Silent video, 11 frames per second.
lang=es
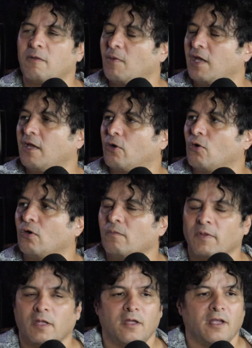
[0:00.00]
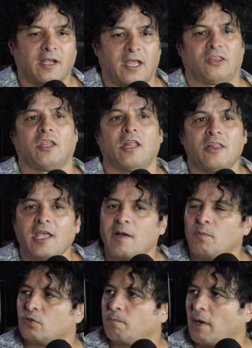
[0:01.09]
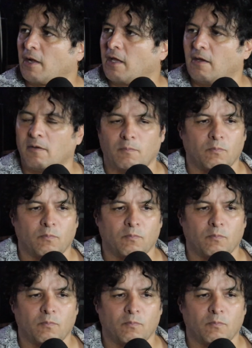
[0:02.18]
de México que teníamos para que